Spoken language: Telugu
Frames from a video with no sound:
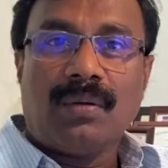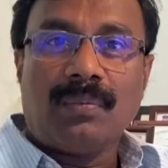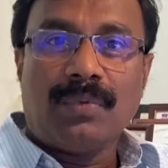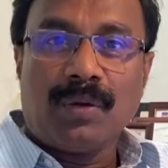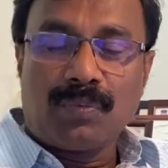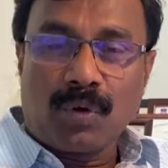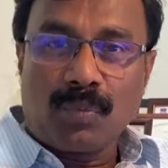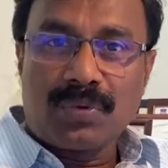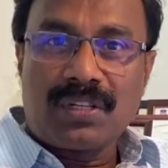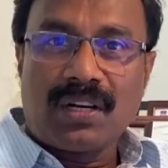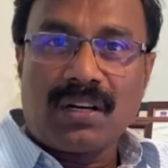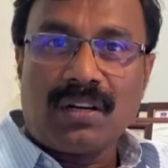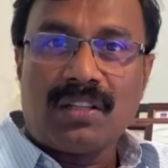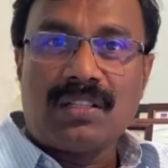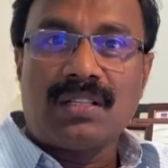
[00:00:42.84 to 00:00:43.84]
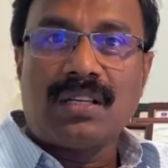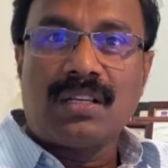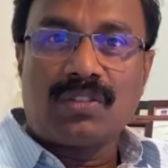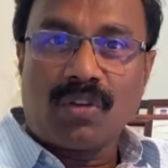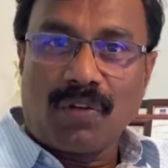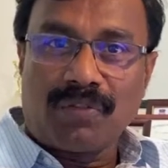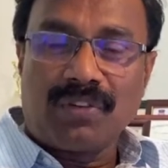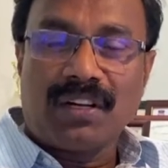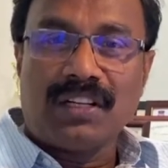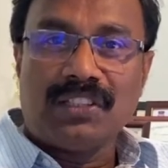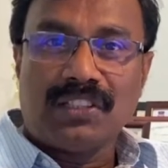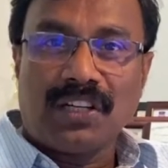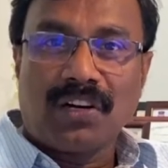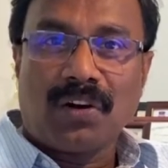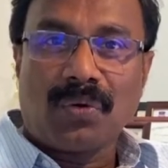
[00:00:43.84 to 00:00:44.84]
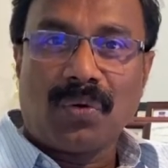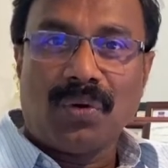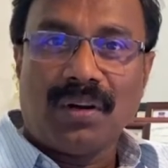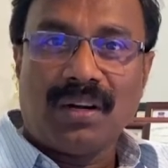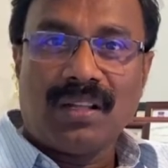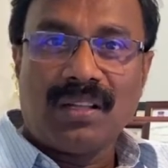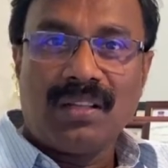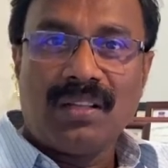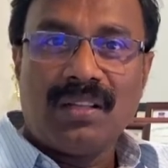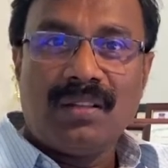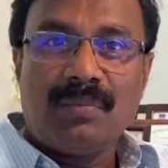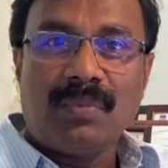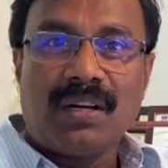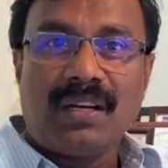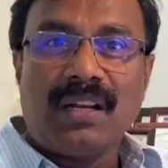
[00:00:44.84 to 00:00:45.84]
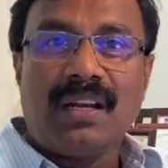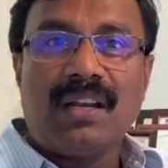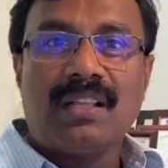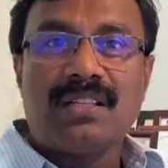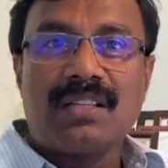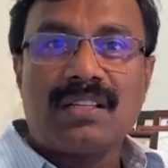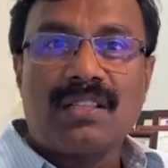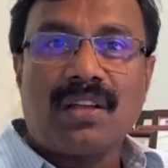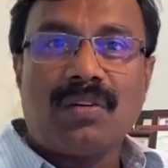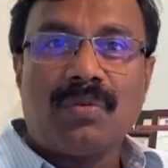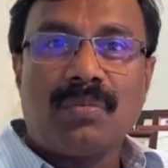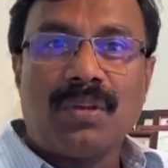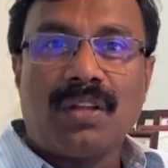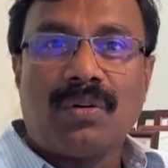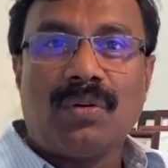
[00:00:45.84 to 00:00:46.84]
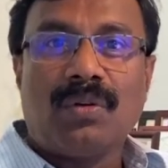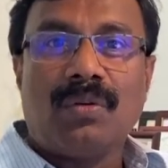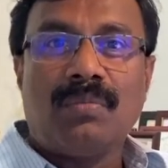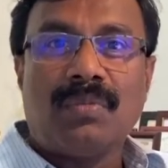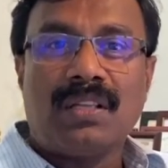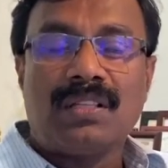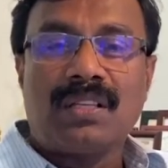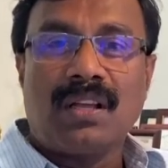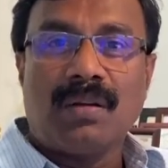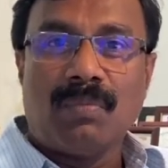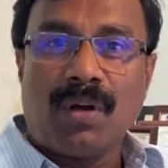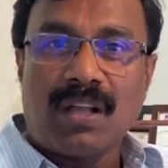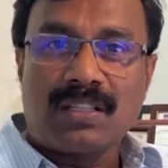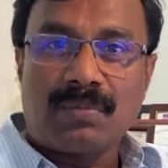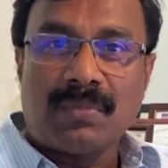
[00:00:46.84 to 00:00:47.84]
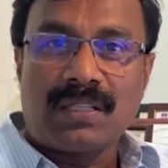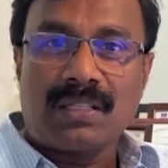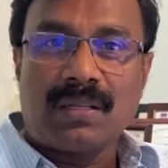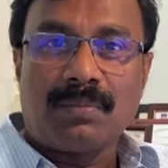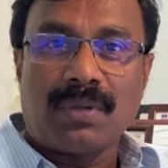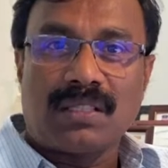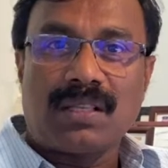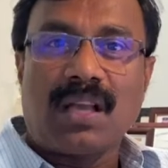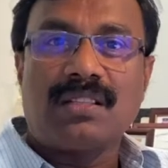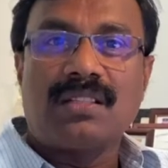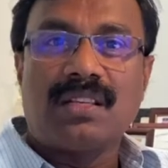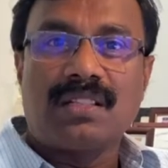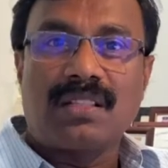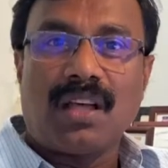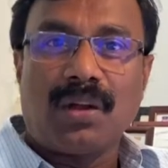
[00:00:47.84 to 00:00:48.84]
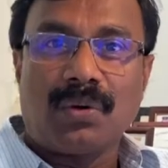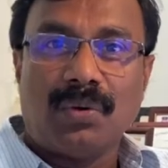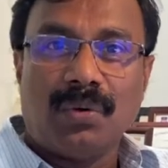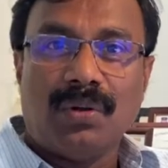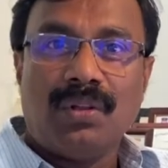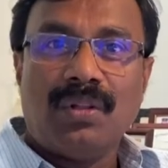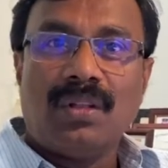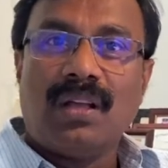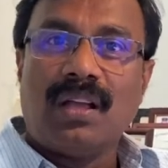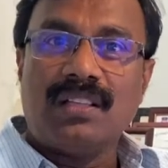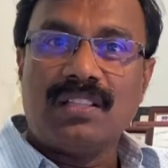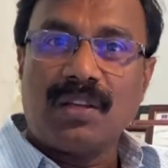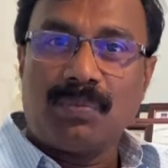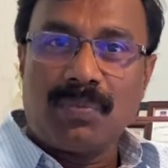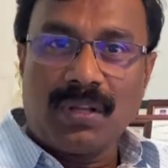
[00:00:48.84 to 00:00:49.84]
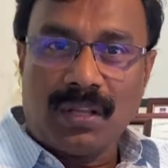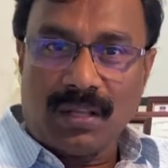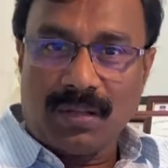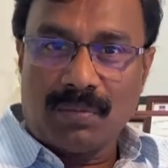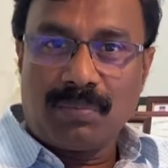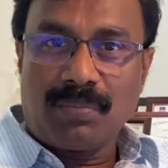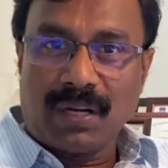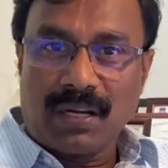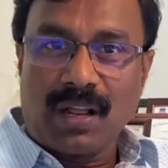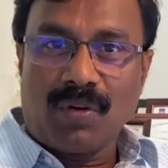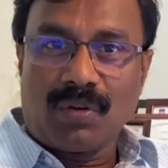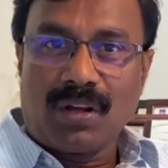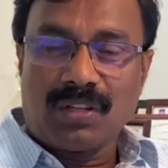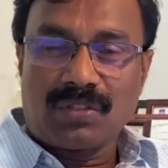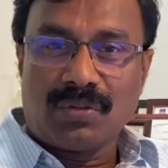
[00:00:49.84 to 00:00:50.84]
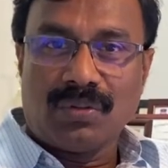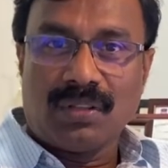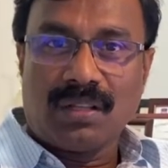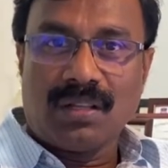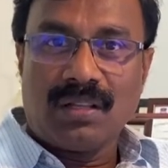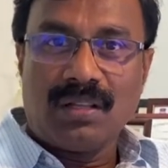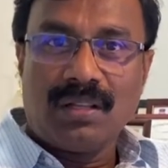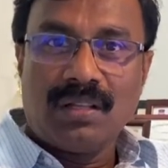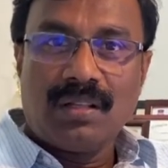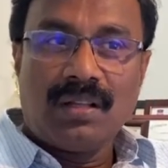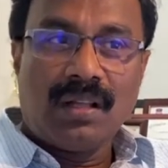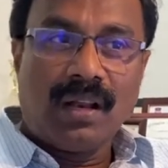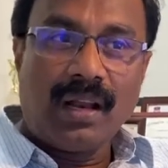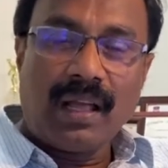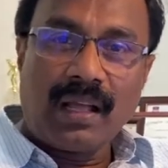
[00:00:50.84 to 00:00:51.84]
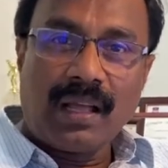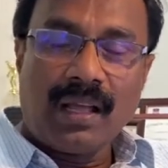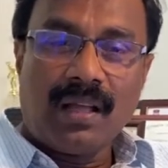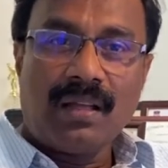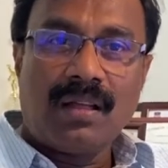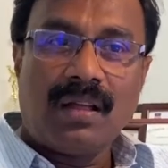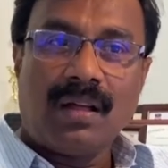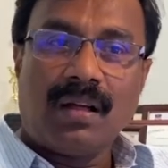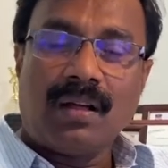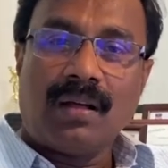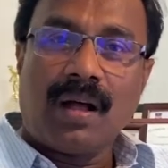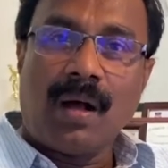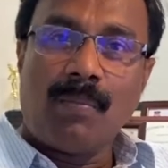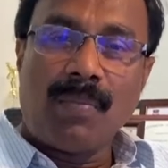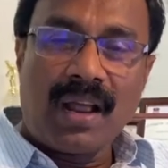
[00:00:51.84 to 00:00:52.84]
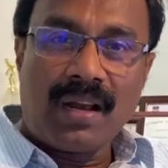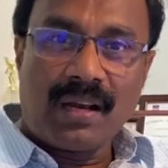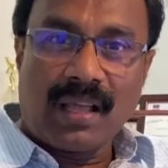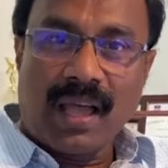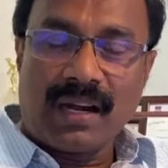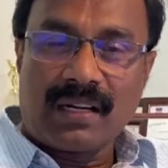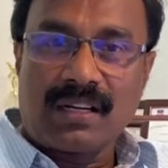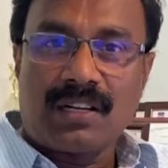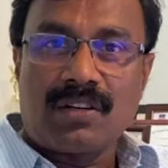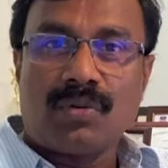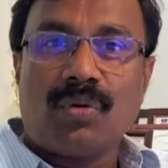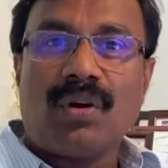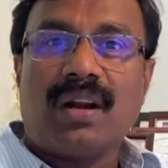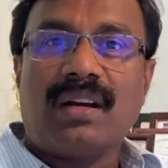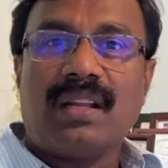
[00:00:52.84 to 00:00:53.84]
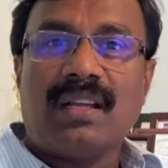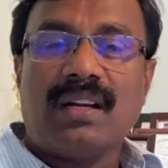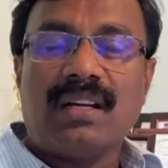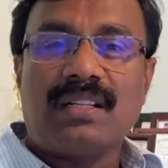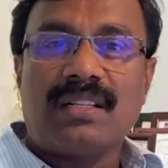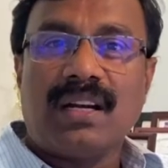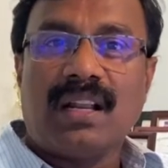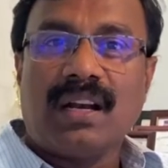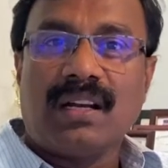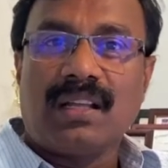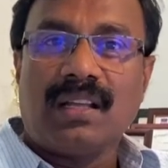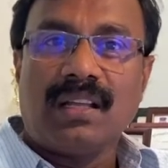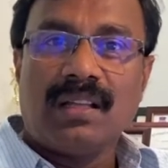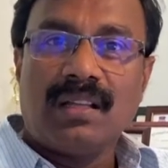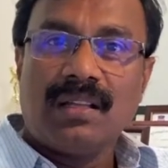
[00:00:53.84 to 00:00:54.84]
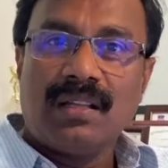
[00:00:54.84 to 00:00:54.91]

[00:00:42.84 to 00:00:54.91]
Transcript: మీ ప్రొఫెషన్ వచ్చి సాఫ్ట్వేర్ ఇంజనీర్ అనుకోండి బట్ నేనేం చేస్తాను మీరు మంచిగా మాస్ మసా మసాజ్ చేస్తారు అని చెప్పి పెట్టే అవకాశం ఉంది ఇలాగే అమ్మాయిల క్యారెక్టర్ని కూడా డిగ్రేడ్ చేయడానికి